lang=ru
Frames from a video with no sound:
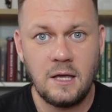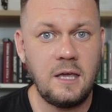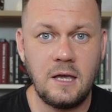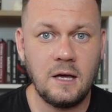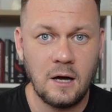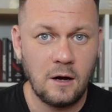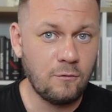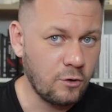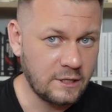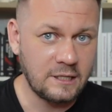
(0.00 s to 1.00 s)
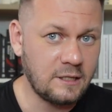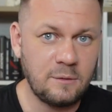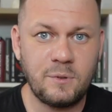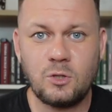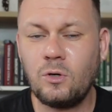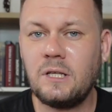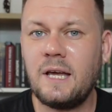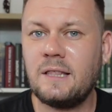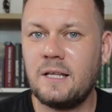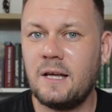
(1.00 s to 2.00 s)
И вот этот эпизод –
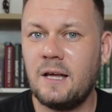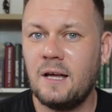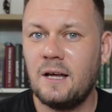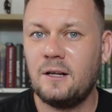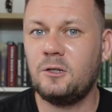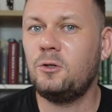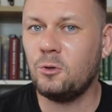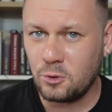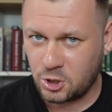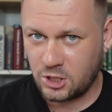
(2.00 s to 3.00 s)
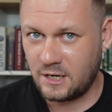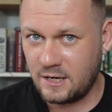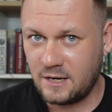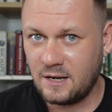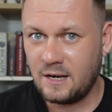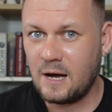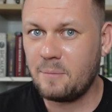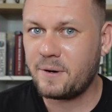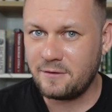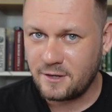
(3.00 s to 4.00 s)
это лучшее
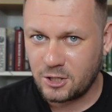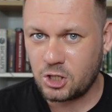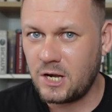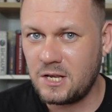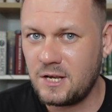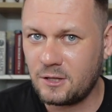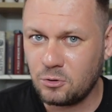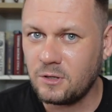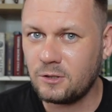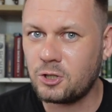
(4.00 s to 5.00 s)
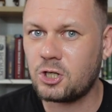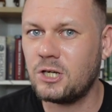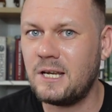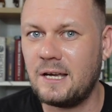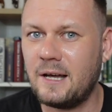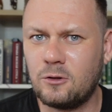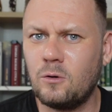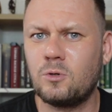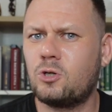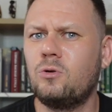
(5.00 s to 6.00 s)
опровержение той лжи о
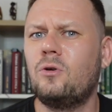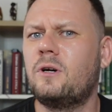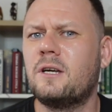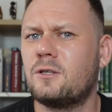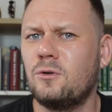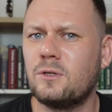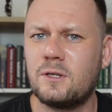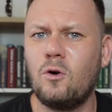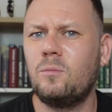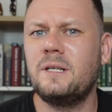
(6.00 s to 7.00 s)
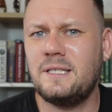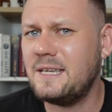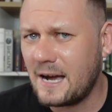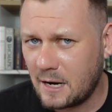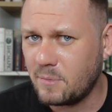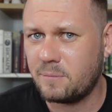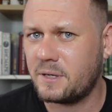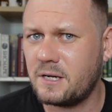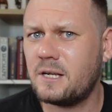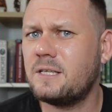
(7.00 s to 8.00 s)
том, что Херсонская область якобы
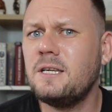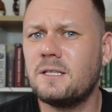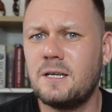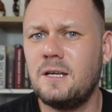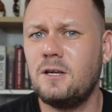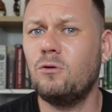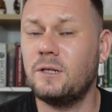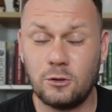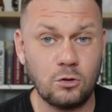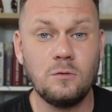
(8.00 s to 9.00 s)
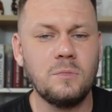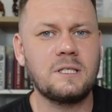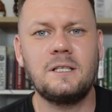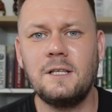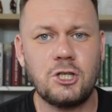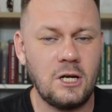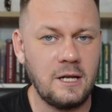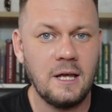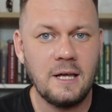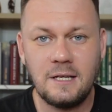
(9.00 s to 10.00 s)
пророссийский регион, которую мы
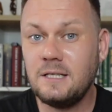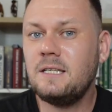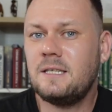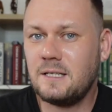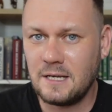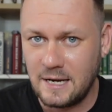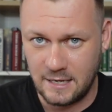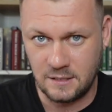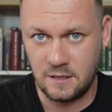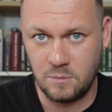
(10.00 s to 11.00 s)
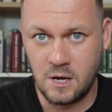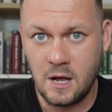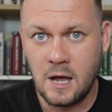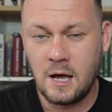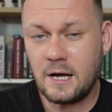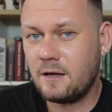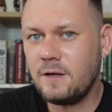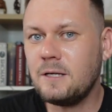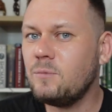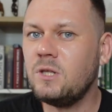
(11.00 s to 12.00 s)
слышали десятилетиями. Как
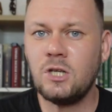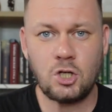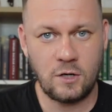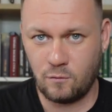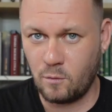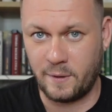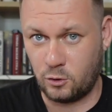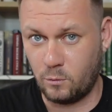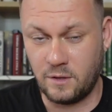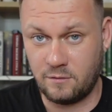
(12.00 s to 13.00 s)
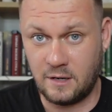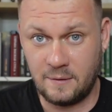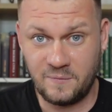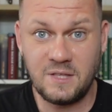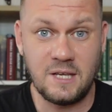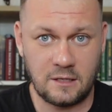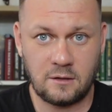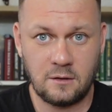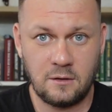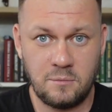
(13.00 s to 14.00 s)
видим, ничего подобного нет
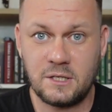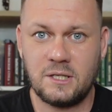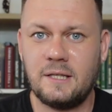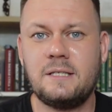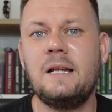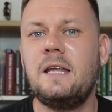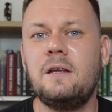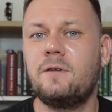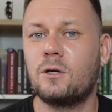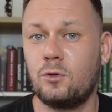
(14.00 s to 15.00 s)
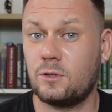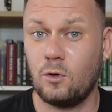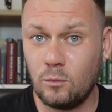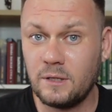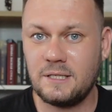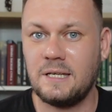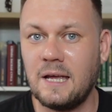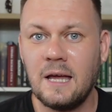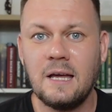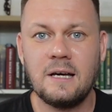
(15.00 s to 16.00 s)
местное население в Херсонской
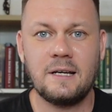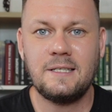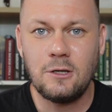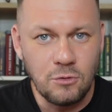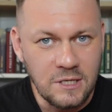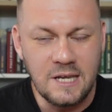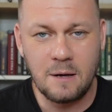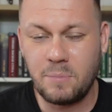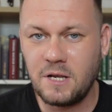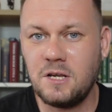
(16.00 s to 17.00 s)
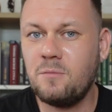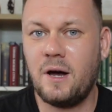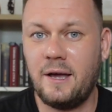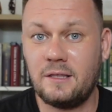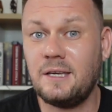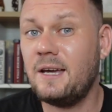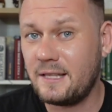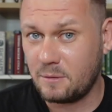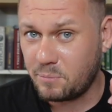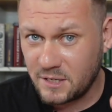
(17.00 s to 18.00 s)
области Россию не принимает. И
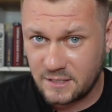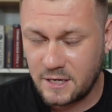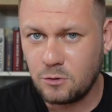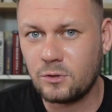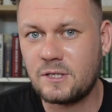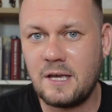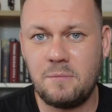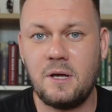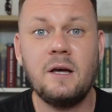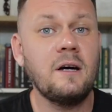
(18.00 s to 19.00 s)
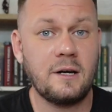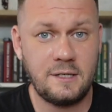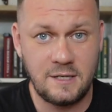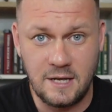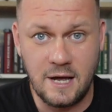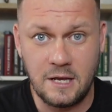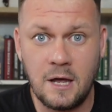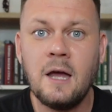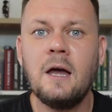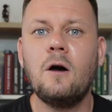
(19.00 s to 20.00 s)
это признают сами
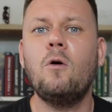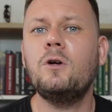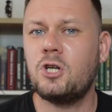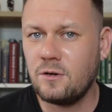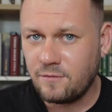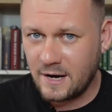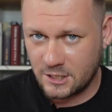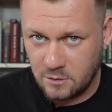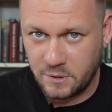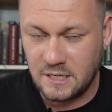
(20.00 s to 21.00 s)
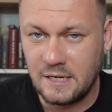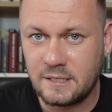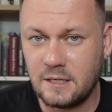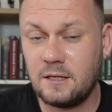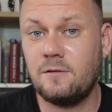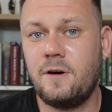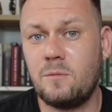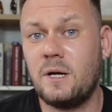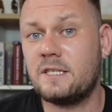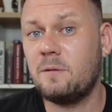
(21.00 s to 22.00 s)
россияне. Очень важно поделиться этой
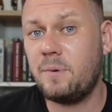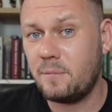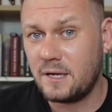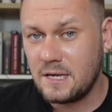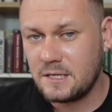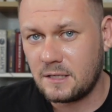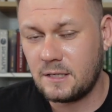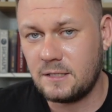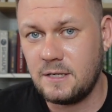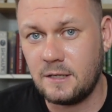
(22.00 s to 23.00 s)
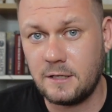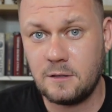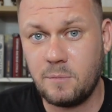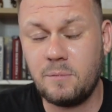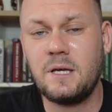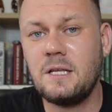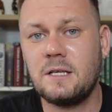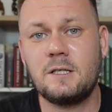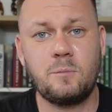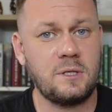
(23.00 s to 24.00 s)
информацией. Помогите это сделать.
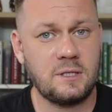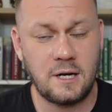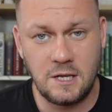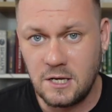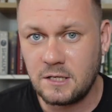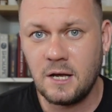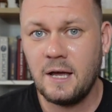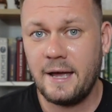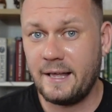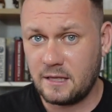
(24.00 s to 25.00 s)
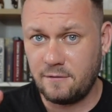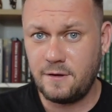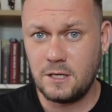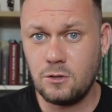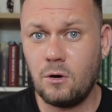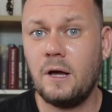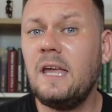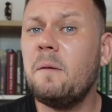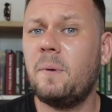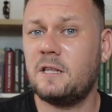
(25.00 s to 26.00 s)
Помогите распространить это видео
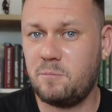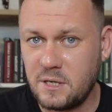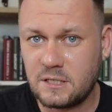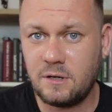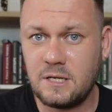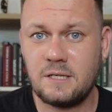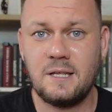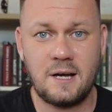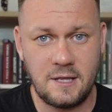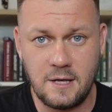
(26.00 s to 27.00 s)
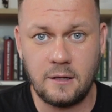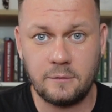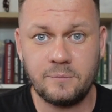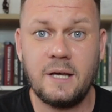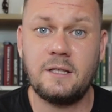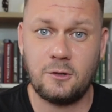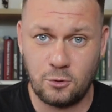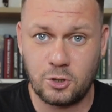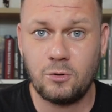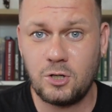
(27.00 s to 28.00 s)
и подписывайтесь на канал. Это
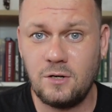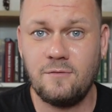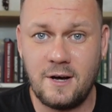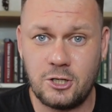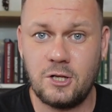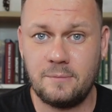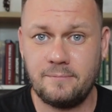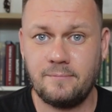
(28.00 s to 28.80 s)
тоже очень важно.